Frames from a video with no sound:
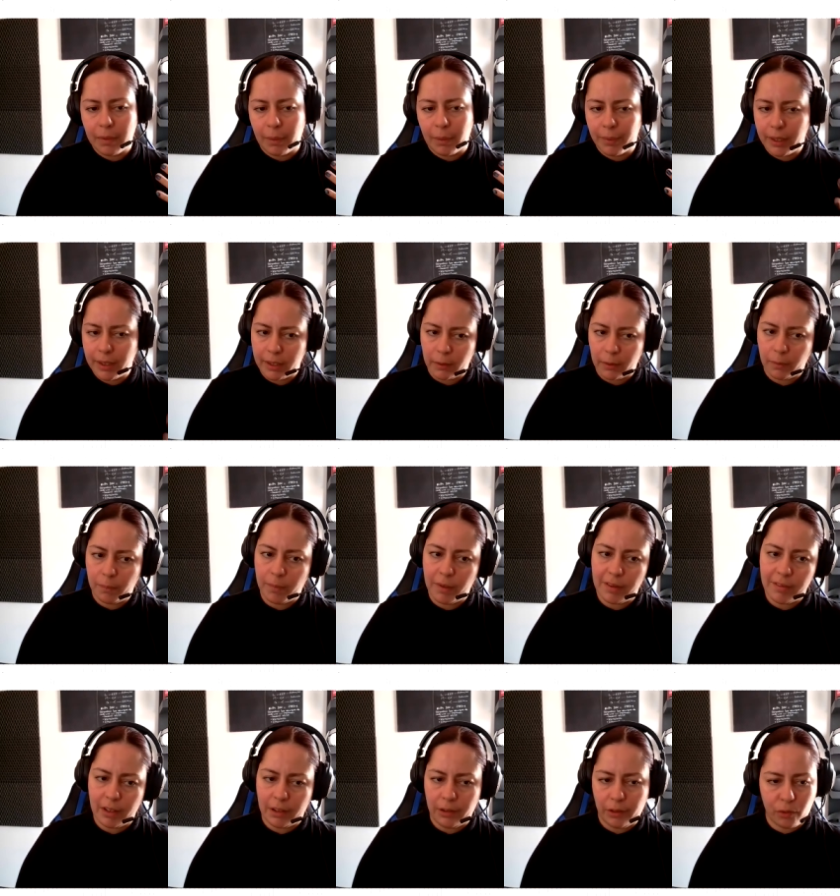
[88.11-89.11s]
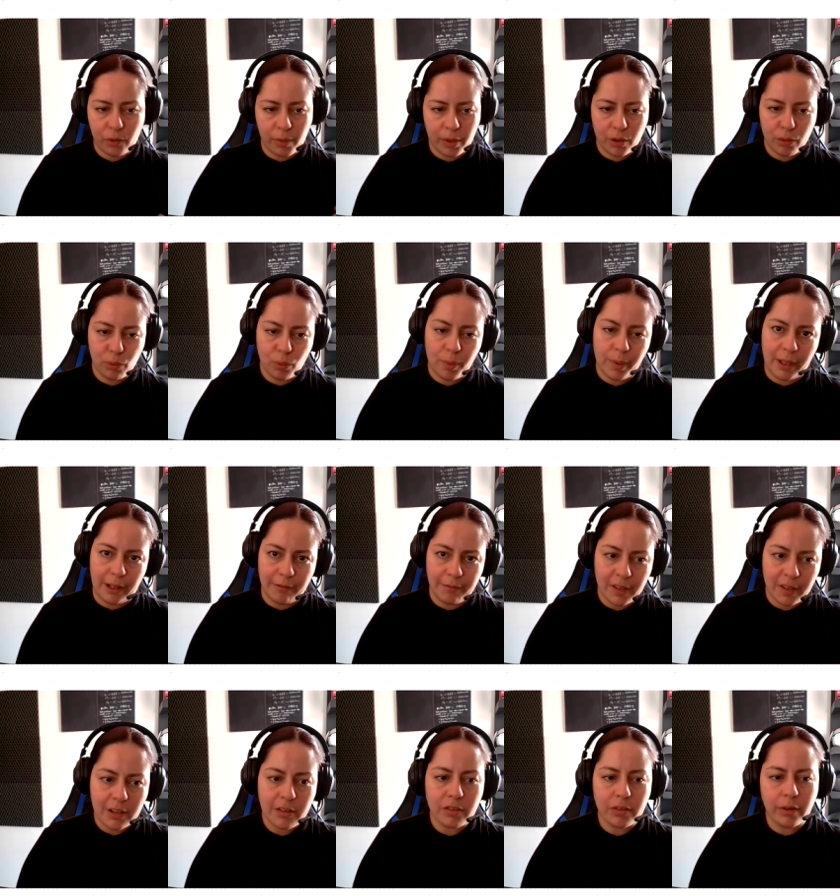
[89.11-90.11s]
vamos a estar conversando sobre sus
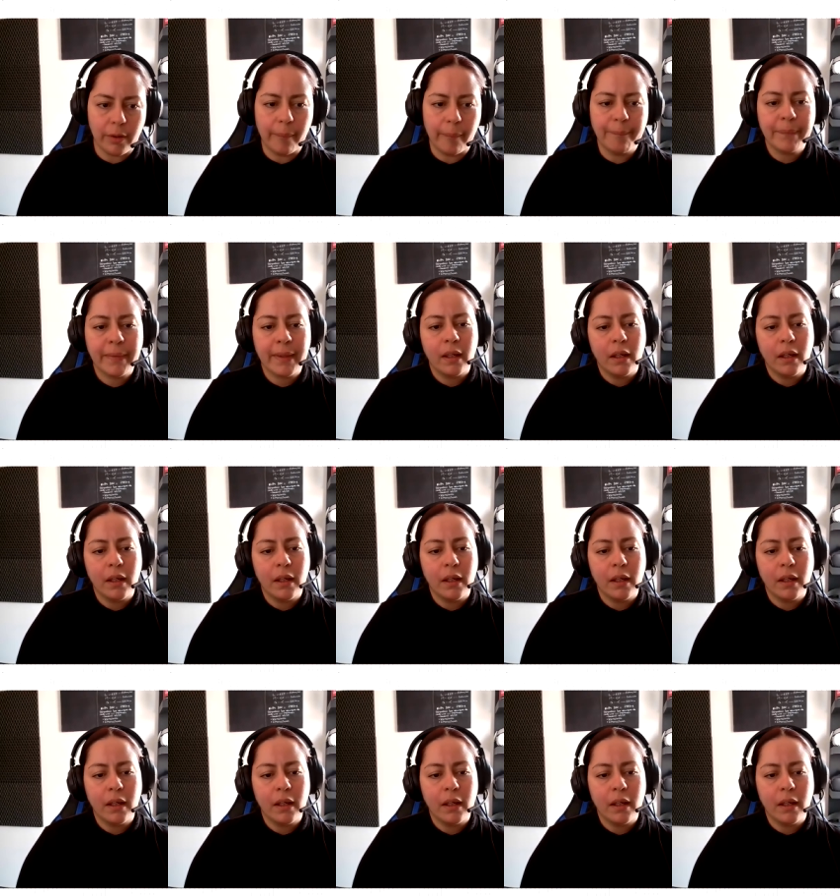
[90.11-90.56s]
beneficios,